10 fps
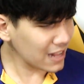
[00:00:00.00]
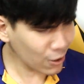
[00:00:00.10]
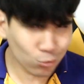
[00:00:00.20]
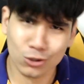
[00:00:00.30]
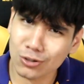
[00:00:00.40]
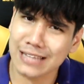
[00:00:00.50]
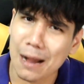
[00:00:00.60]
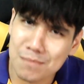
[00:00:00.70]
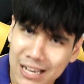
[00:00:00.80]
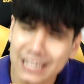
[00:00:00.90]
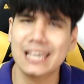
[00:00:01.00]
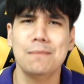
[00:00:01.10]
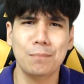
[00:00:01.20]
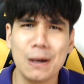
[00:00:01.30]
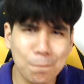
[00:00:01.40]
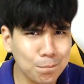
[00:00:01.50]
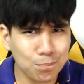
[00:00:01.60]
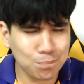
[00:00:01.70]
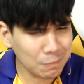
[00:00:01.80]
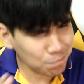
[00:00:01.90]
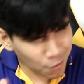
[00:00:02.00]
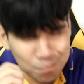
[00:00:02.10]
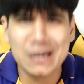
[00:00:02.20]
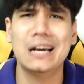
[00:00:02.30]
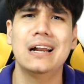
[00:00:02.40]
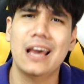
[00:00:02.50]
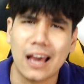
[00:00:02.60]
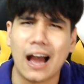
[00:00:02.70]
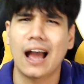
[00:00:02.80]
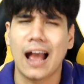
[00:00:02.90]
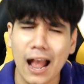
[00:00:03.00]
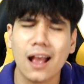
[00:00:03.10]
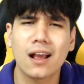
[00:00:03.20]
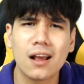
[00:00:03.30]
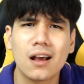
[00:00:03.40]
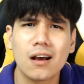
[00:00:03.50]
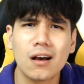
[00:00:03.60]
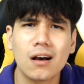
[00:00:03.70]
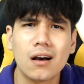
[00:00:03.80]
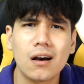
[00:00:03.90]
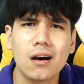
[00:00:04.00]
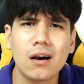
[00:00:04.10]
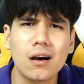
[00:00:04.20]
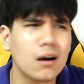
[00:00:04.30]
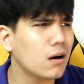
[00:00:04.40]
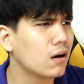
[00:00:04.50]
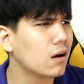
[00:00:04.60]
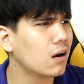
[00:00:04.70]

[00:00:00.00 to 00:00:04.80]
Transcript: นี่กูต้องทำอย่างนี้เพื่อพวกพวกมึงเลยอะฮะเออ